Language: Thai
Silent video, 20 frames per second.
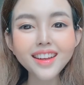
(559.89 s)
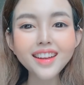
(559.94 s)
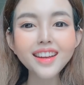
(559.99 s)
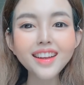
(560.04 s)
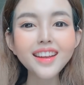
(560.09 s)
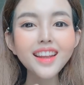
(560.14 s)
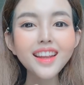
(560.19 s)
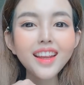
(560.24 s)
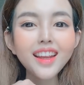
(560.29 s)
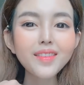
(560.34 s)

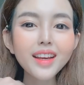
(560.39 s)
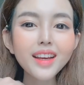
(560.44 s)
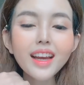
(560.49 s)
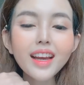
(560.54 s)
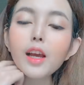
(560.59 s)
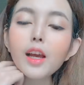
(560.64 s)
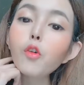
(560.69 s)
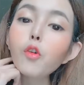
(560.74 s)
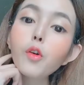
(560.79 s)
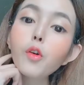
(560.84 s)
เห็นไหมคะ
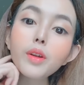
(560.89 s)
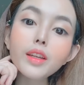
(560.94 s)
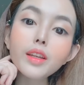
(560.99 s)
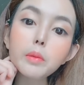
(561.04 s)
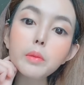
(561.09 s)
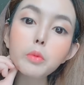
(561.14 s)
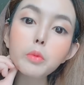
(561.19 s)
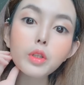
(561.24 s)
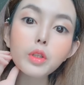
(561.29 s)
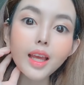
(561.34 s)
ว่าวันนี้
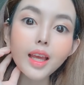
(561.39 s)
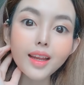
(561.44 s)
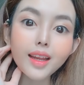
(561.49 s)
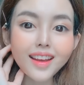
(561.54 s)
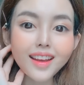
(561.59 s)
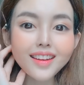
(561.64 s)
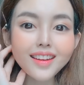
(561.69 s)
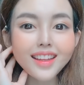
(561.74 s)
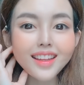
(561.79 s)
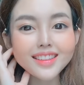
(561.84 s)
บูแต่งหน้า
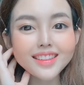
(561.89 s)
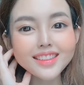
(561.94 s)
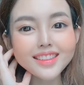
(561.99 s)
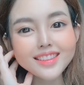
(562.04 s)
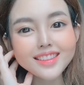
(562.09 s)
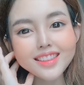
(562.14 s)
เด็กจริ